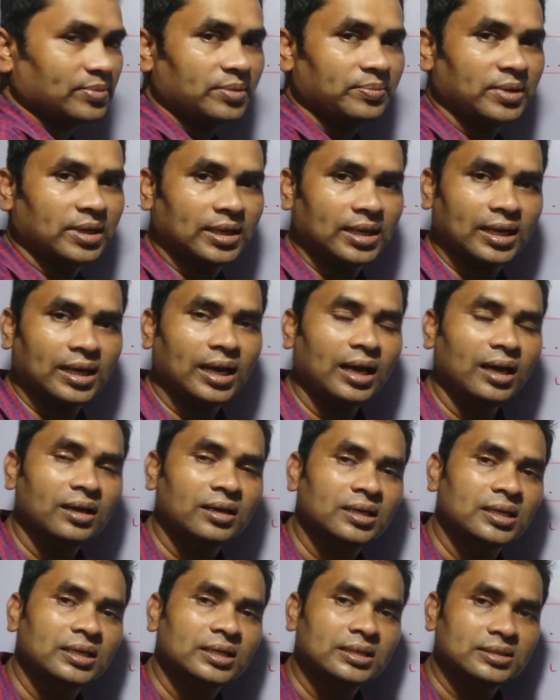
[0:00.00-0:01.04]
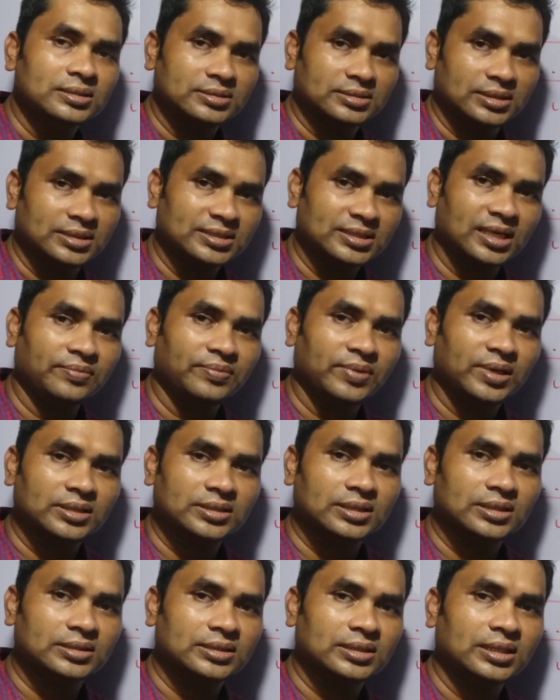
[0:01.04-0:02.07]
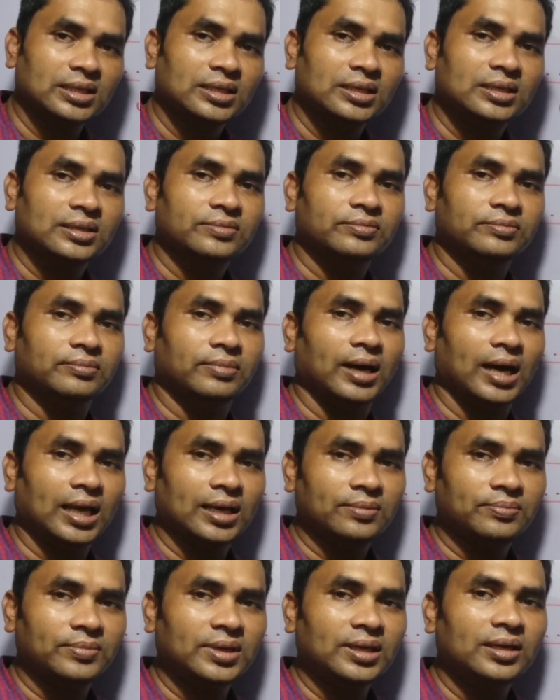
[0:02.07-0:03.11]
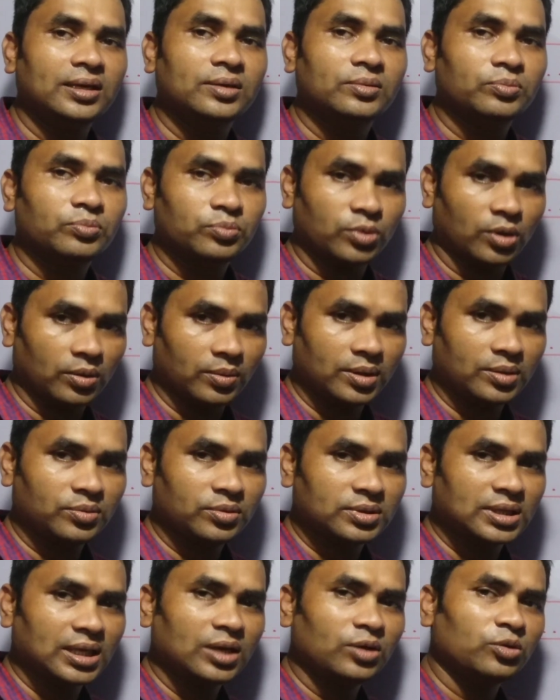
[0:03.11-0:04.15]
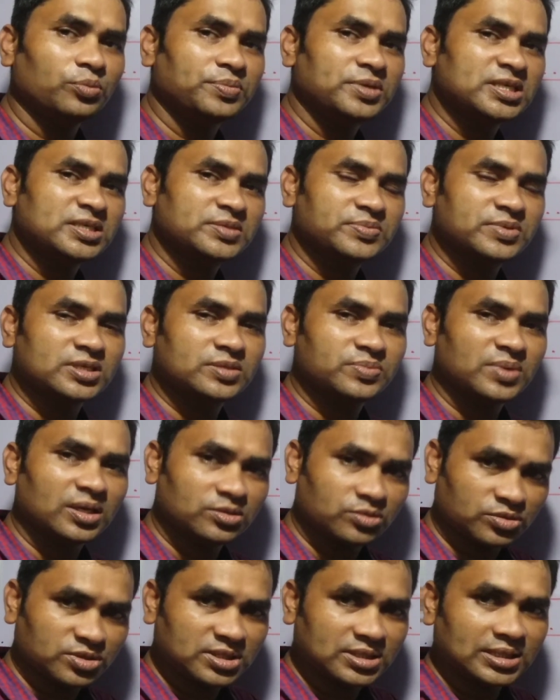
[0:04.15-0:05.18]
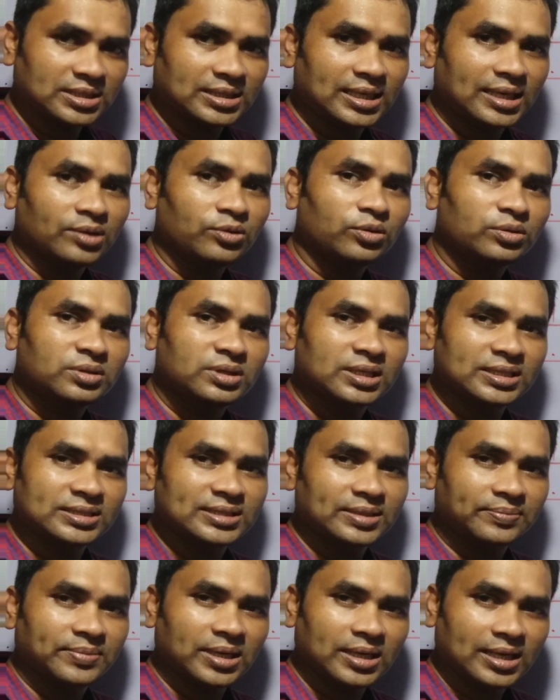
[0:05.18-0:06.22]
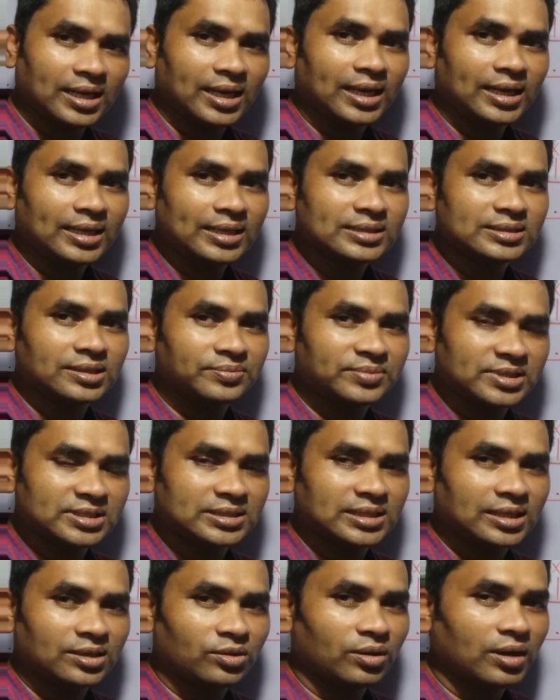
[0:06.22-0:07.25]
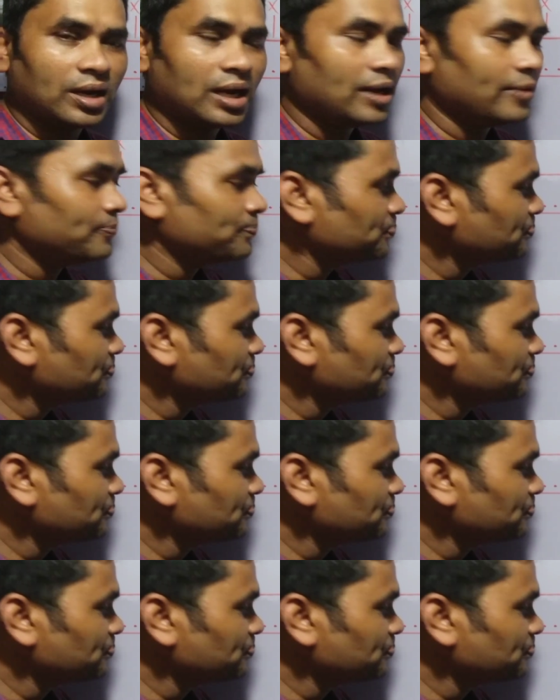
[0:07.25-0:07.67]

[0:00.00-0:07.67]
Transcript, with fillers: में बैठेगा जिसके वजह से भाल में प्रॉब्लम होता है वो बीच बीच में जो सीट है वो ठीक से बैठेगा नहीं जब रिशेड होगा